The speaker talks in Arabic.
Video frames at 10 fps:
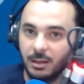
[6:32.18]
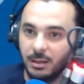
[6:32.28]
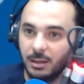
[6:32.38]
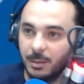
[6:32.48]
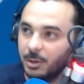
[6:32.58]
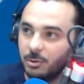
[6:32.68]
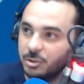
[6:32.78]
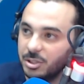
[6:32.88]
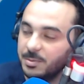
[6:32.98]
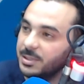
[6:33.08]
كما يقول
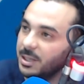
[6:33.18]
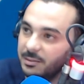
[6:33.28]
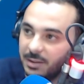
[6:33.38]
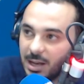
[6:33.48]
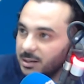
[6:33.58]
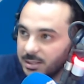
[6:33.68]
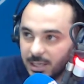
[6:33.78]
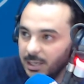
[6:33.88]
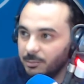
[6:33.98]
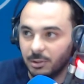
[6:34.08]
الجسم السليم في العقل
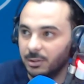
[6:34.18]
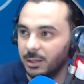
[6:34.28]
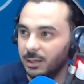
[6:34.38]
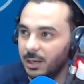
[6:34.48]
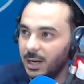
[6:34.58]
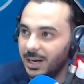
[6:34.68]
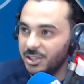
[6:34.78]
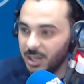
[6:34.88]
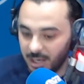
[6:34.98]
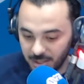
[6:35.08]
السليم دونك
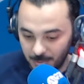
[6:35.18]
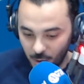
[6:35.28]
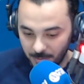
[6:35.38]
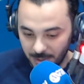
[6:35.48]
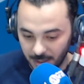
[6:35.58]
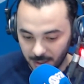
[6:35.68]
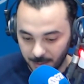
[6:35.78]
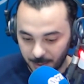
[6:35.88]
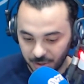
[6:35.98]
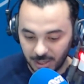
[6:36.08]
حاجه حاجه مهمه
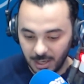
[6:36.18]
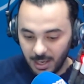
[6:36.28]
برشا